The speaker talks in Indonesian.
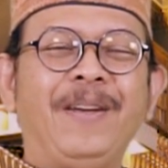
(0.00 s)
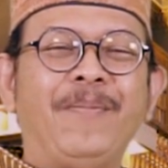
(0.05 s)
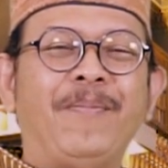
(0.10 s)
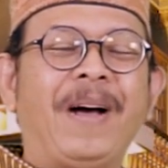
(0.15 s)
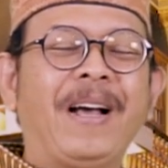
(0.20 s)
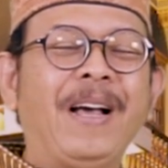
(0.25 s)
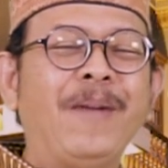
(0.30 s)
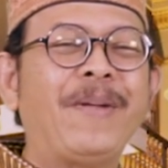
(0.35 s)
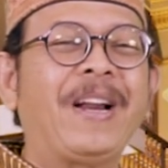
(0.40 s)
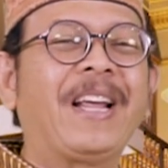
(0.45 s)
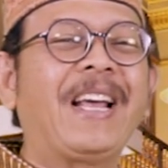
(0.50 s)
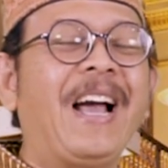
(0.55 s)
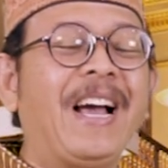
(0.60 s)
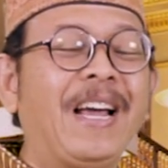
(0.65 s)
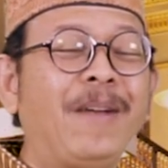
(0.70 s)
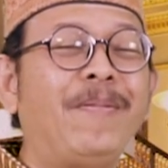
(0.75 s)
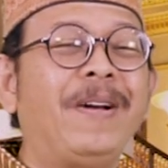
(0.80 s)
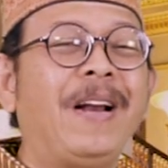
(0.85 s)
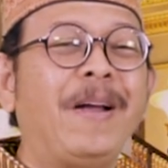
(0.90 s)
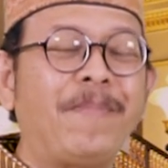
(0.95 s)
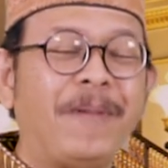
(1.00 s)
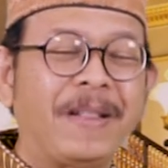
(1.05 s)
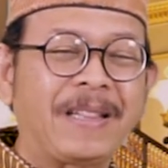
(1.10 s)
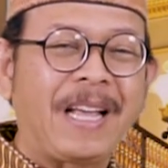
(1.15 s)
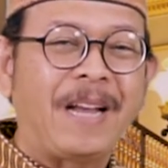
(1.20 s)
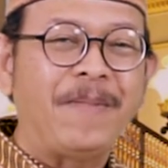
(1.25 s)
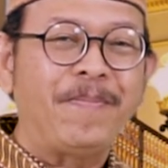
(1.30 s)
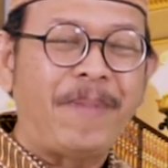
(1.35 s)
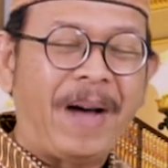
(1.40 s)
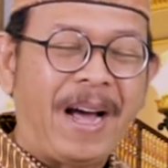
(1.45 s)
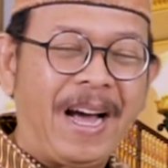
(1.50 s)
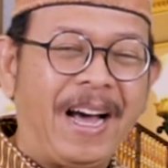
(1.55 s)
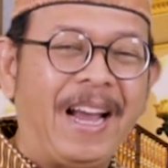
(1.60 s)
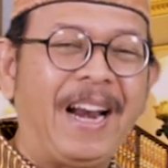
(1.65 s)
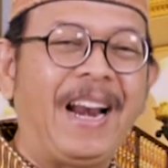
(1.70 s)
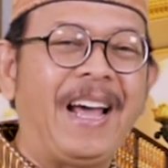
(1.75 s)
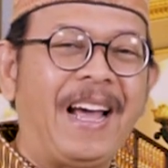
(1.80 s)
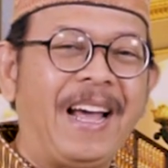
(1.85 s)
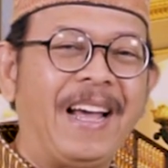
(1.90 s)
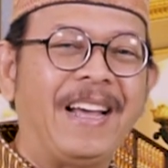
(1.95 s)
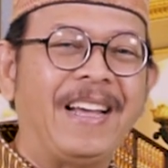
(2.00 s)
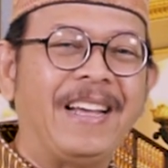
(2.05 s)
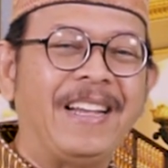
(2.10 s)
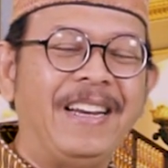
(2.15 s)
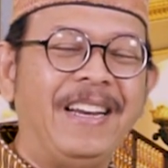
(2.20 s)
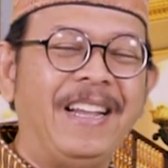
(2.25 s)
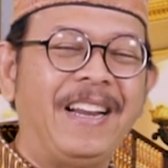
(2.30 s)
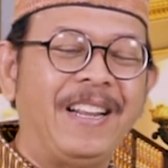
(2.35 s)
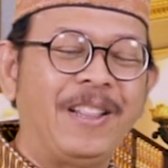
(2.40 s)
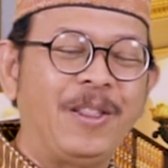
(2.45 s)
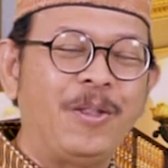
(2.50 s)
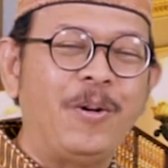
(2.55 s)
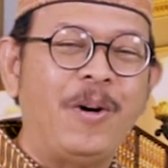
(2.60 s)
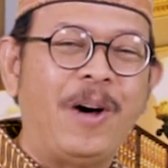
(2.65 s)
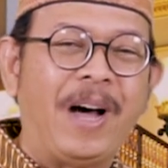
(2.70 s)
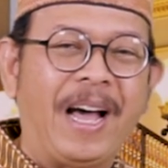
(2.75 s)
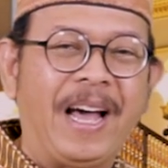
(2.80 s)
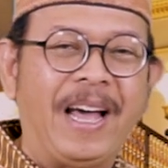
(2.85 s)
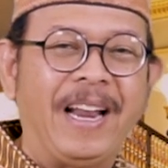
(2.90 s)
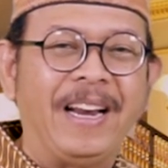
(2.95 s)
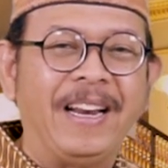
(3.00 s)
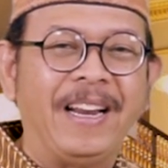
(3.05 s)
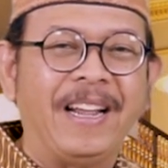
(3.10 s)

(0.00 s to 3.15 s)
Maka mereka akan mendapatkan pahala dari Tuhan,